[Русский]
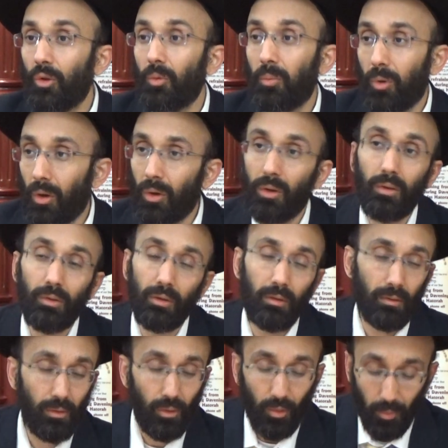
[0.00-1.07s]
любо, э,
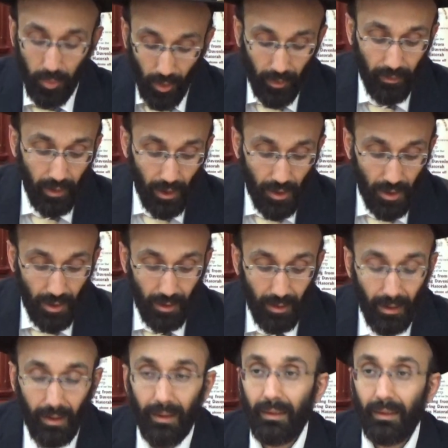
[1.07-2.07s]
любой вещи